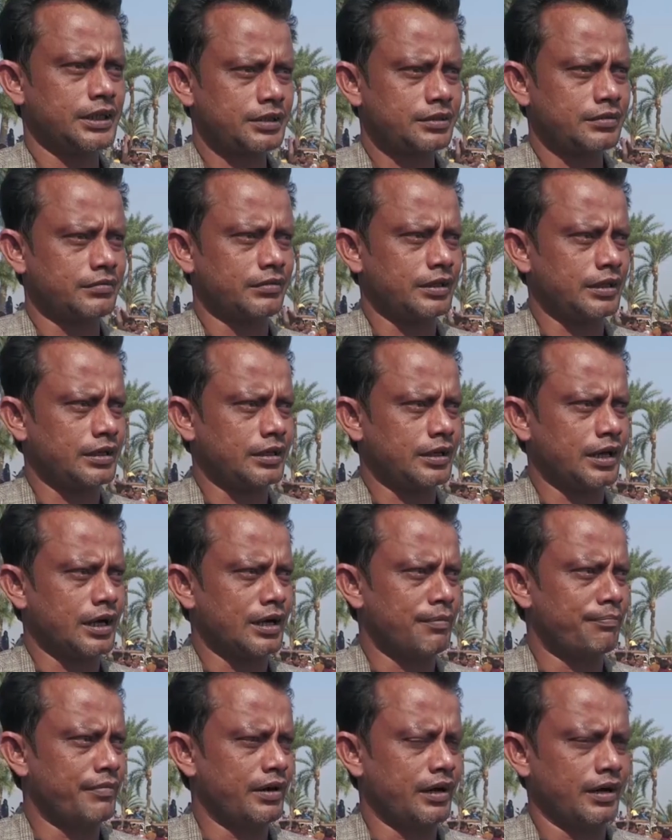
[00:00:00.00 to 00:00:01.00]
বিশেষ করে
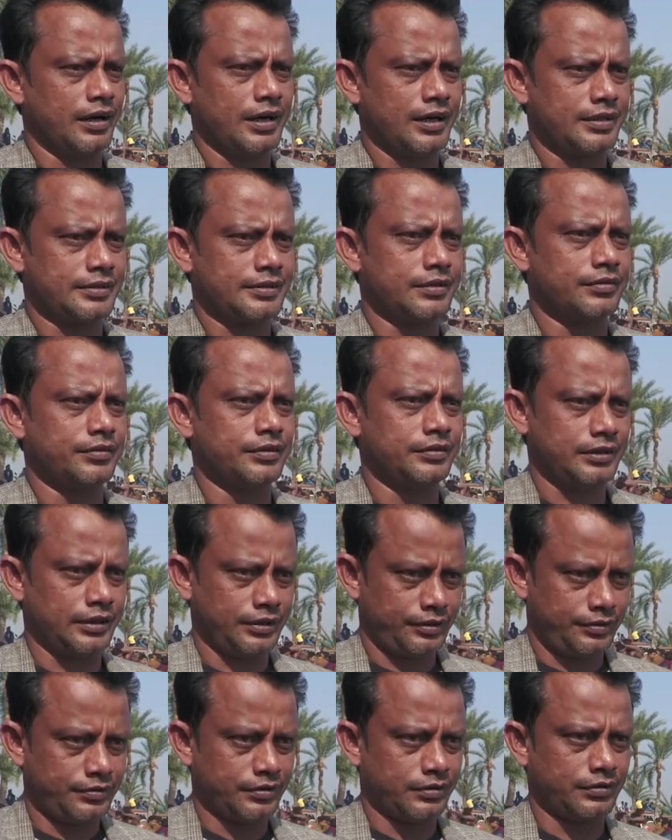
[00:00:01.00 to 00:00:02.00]
গ্রাম বাংলার যে
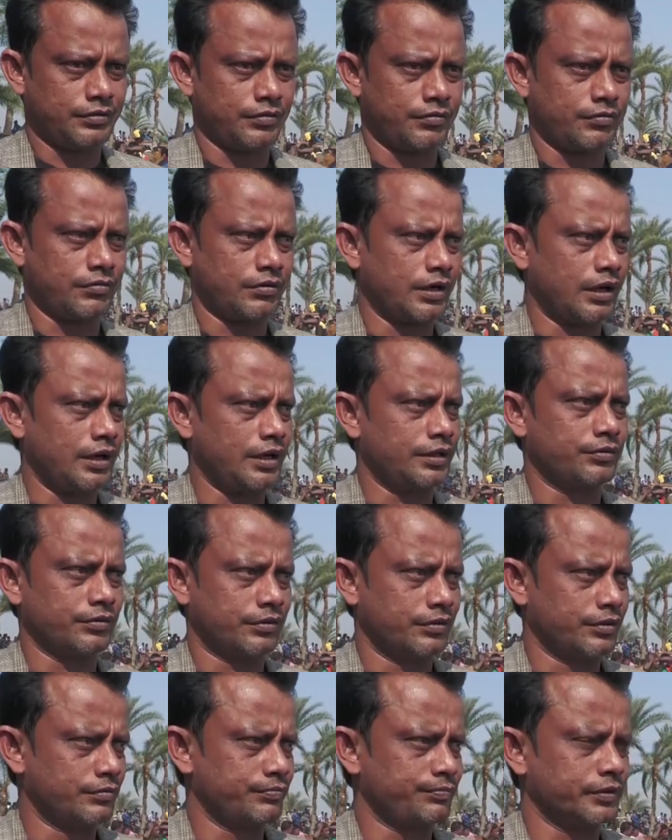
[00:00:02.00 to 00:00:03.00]
ঐতিহ্য গরুর গাড়ি
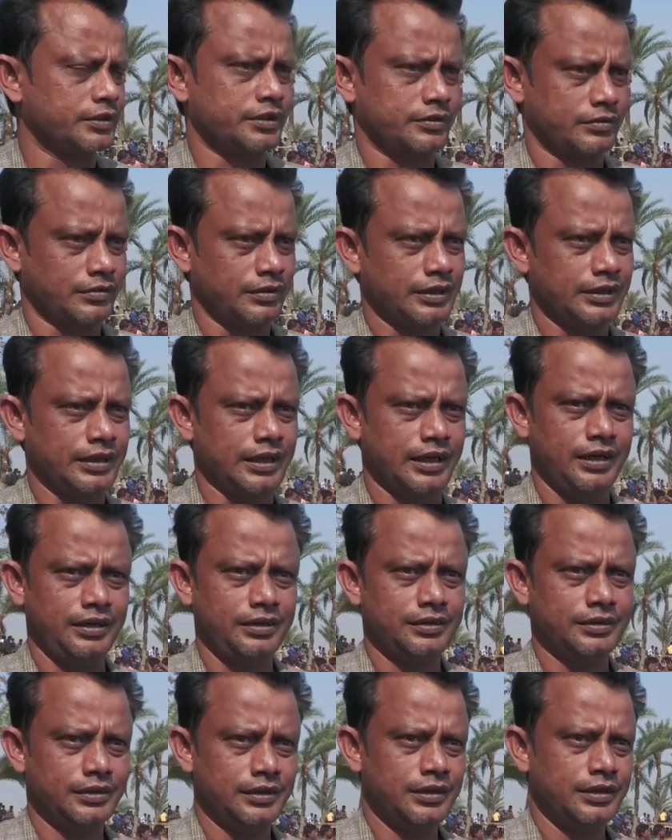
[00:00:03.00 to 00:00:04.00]
দৌড় প্রতিযোগিতা
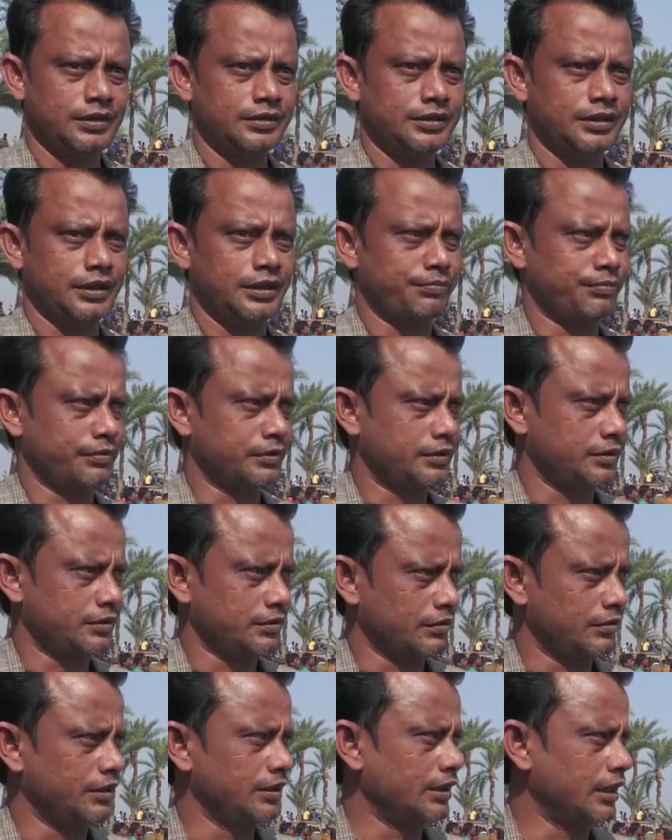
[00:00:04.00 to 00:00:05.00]
সেই
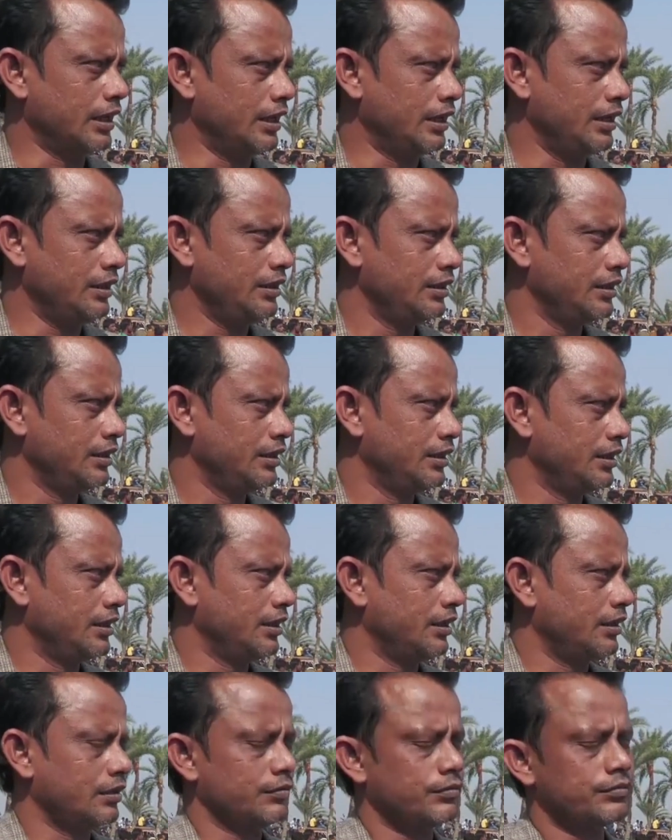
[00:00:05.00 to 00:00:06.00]
প্রতিযোগিতা
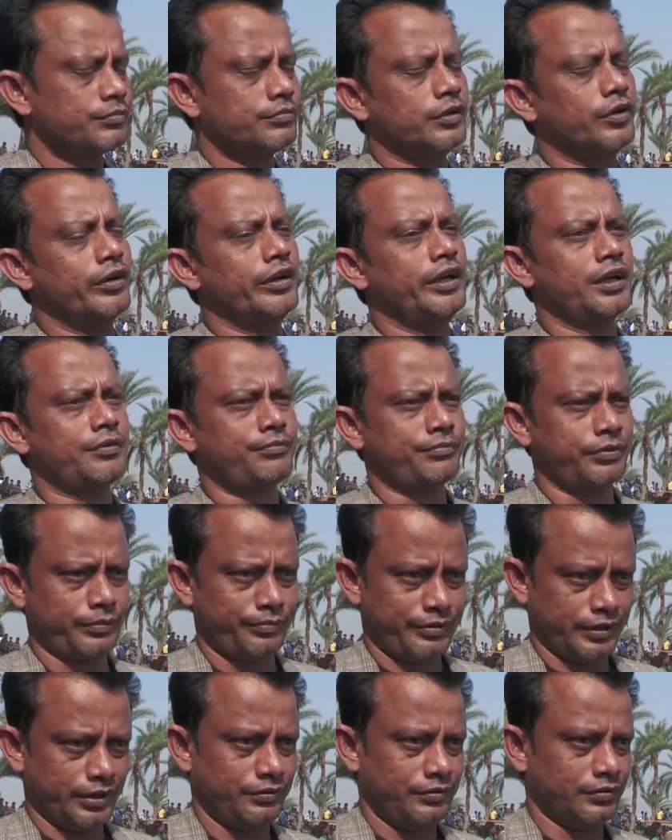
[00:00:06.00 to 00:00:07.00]
অনেক
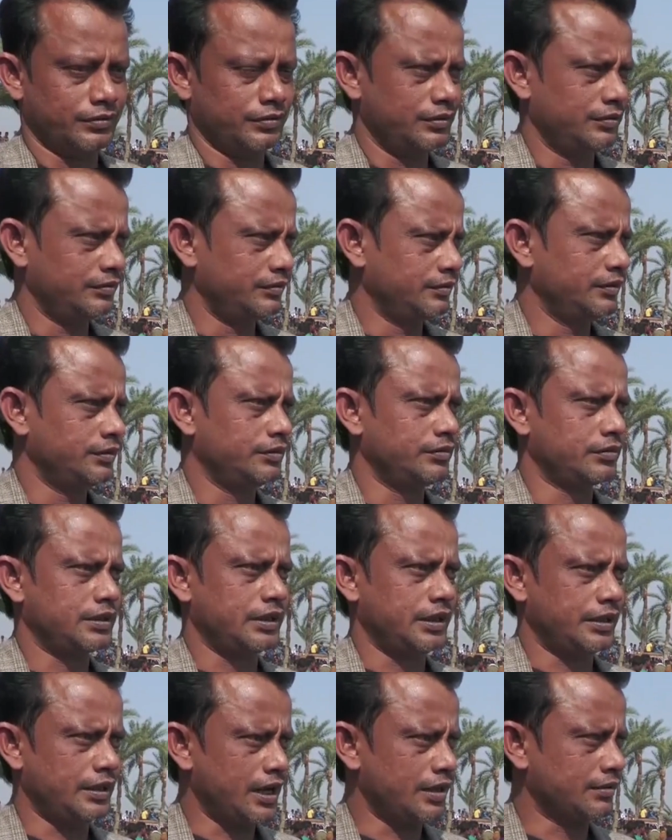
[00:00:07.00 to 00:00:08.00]
পূর্বে হতো তো
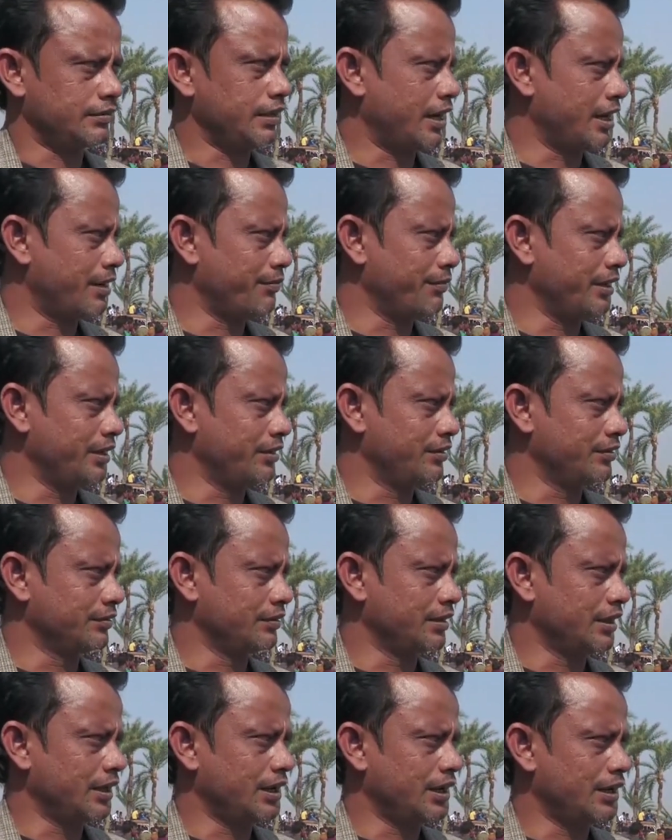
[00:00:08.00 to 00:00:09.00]
সেটার
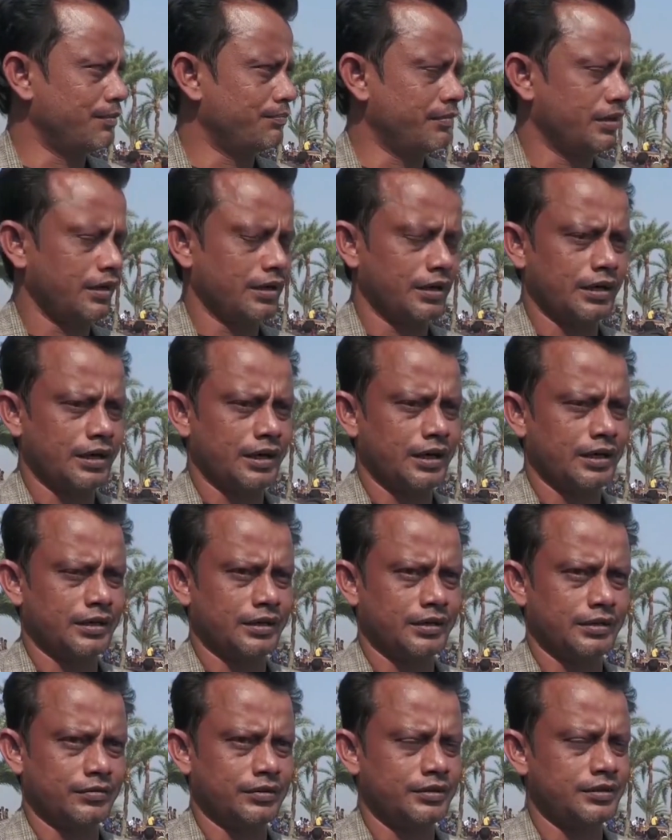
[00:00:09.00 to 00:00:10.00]
ধারাবাহিকতা গ্রাম বাংলার
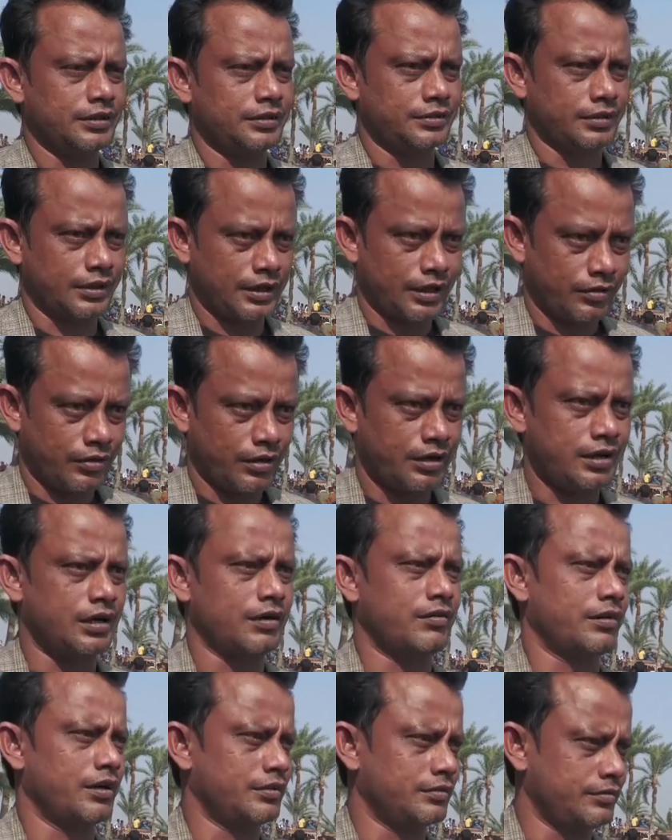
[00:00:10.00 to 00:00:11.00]
এই ঐতিহ্যকে রক্ষা
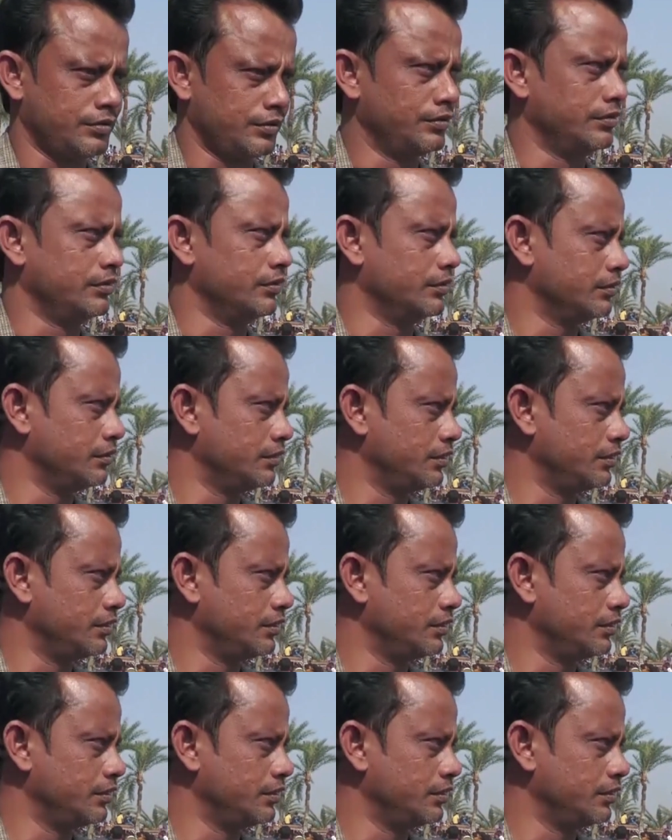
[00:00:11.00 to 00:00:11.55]
করার জন্য